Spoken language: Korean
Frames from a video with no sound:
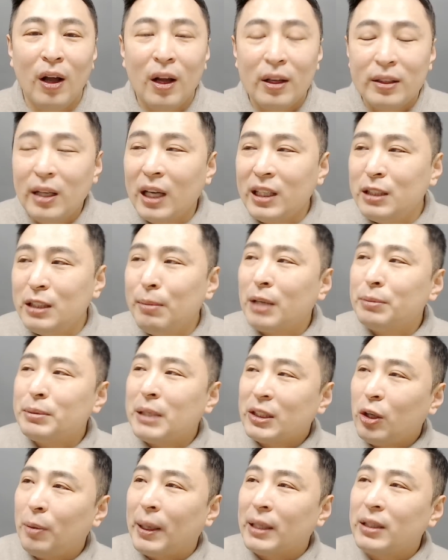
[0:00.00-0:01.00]
내가 이만큼
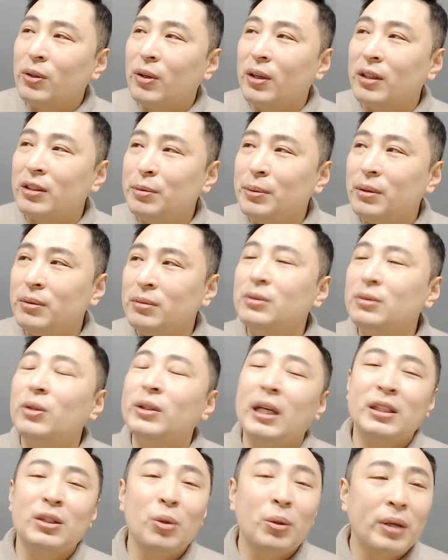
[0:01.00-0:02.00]
상처를 받을 것 같으면, 응, 어,
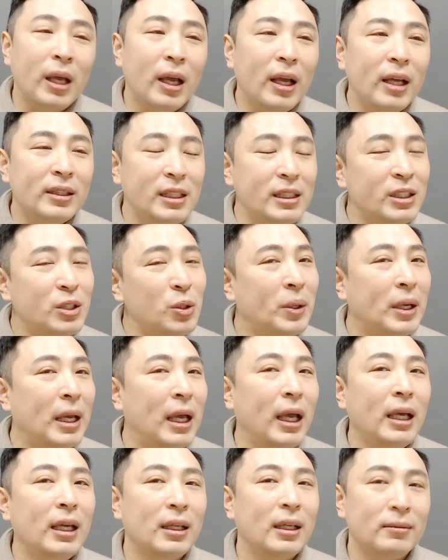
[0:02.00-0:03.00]
yes, okay, it's
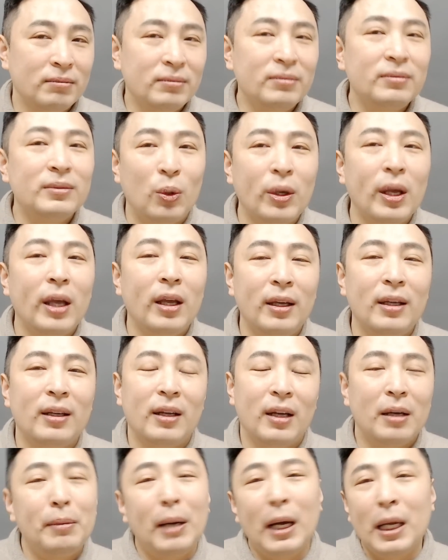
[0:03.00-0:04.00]
okay, 응, okay,
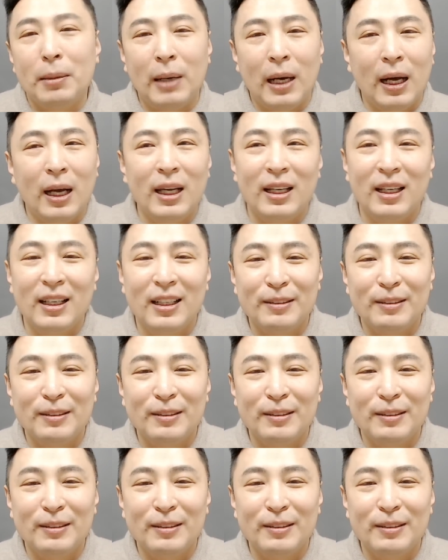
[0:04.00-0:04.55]
bye bye.